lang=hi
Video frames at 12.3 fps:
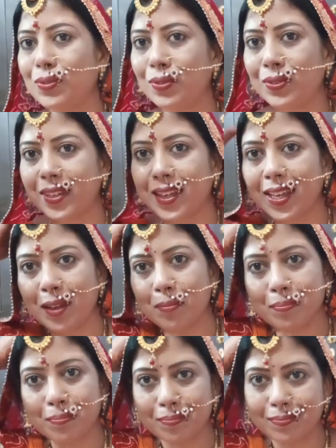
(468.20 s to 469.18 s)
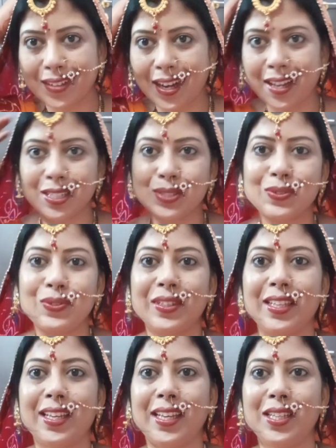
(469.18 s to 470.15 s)
छोड़ के कहानी
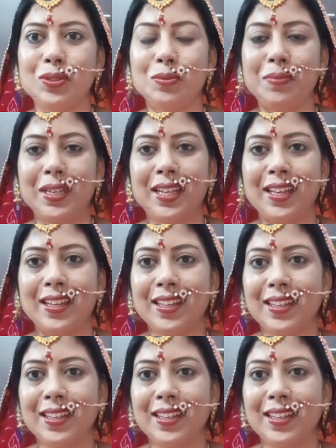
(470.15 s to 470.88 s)
सुनते ही झुकी है